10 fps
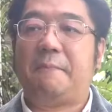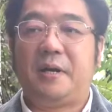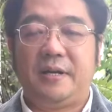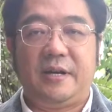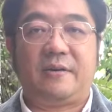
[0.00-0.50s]
การผ
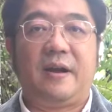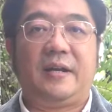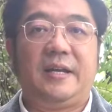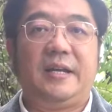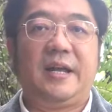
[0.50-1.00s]
ลิตในครั้ง
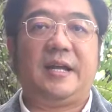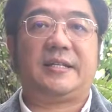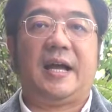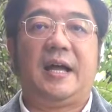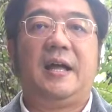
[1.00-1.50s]
นี้เนี่ย
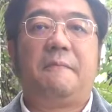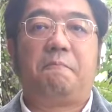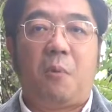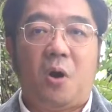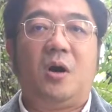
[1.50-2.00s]
จะ
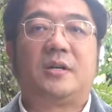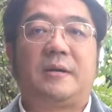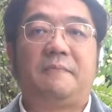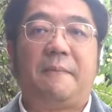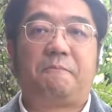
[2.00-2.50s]
เหมาะ
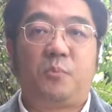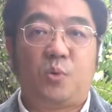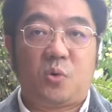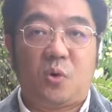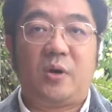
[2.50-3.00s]
สำหรับบุ
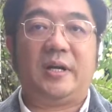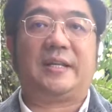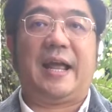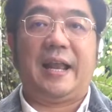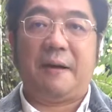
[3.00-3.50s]
คคล
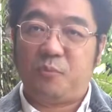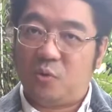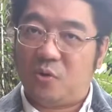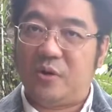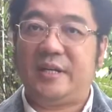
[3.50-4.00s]
แต่ละบุ
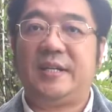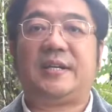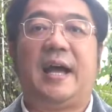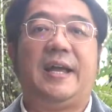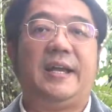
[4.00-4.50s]
คคลที่
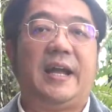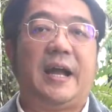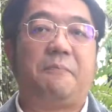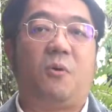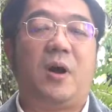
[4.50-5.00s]
ใช้นะค
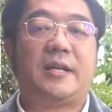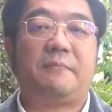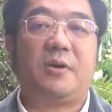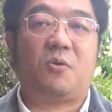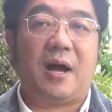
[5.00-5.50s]
รับเพราะว่าจะ
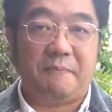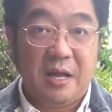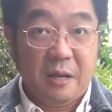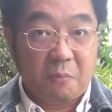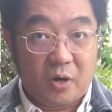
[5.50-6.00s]
มีความ
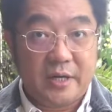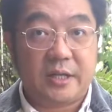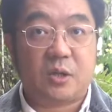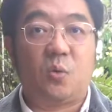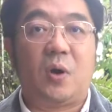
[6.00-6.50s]
พอดี
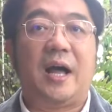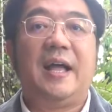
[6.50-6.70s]
ตัว